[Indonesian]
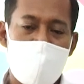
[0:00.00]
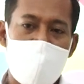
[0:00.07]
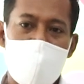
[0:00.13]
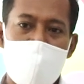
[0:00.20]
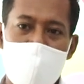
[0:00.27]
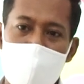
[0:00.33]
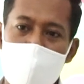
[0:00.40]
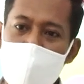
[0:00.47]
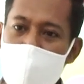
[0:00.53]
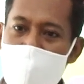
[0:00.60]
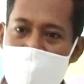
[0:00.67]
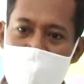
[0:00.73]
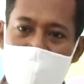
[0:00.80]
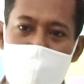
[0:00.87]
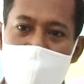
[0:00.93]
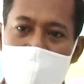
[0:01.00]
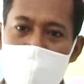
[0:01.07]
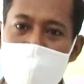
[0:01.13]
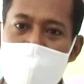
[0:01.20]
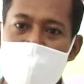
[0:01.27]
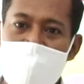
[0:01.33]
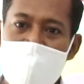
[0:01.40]
kemudian untuk nasabah
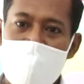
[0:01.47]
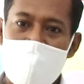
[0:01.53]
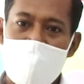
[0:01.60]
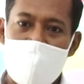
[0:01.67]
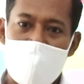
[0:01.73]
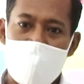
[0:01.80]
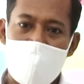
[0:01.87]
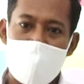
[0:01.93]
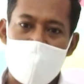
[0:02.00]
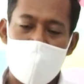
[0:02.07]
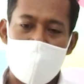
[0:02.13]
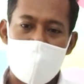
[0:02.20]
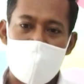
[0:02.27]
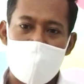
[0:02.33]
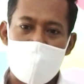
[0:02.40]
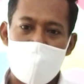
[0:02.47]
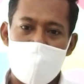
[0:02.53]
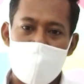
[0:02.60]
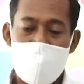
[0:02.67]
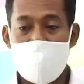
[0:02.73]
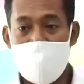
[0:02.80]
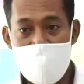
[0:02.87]
uh,
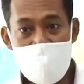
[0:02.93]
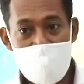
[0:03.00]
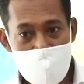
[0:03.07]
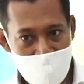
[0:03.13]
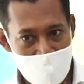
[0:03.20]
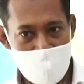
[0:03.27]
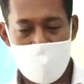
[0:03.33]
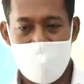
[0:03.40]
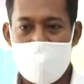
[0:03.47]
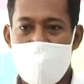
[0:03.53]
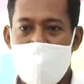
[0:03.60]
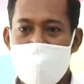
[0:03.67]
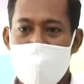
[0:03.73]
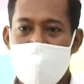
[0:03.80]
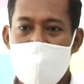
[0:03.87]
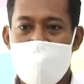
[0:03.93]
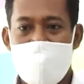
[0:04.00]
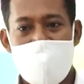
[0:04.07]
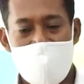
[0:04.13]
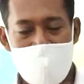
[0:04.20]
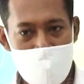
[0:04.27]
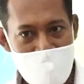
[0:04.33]
yang ingin berinvestasi lebih
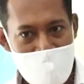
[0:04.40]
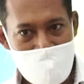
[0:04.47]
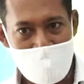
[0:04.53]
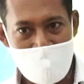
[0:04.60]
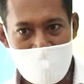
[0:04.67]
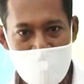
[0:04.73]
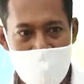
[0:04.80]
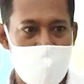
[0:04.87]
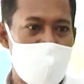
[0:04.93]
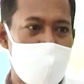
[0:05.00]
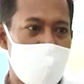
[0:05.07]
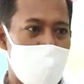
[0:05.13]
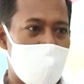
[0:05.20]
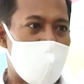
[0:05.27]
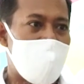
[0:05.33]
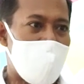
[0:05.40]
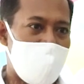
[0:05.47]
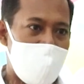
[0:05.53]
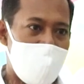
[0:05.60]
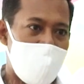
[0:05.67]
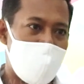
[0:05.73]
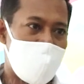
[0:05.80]
jangka panjang, ya, kami juga
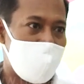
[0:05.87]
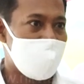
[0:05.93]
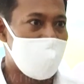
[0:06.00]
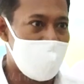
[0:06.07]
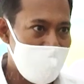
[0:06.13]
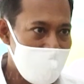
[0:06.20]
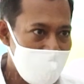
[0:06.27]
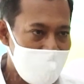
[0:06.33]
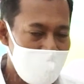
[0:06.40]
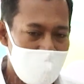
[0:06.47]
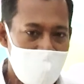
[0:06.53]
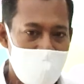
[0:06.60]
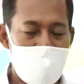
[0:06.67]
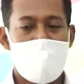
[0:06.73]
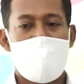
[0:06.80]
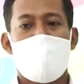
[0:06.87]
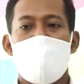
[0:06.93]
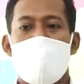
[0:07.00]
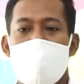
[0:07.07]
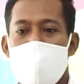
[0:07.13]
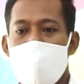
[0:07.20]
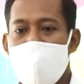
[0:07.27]
ada reksadana,
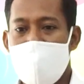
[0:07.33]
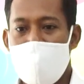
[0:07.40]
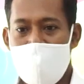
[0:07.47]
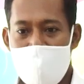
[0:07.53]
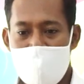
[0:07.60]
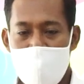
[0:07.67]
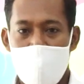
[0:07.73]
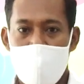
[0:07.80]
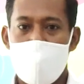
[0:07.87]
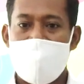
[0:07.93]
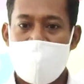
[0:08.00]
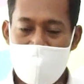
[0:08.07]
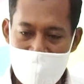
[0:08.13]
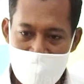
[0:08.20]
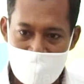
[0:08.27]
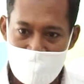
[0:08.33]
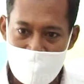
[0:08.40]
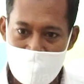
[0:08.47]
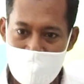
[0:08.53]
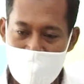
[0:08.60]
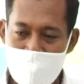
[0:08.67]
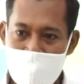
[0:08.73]
kemudian ada
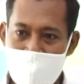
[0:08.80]
obligasi,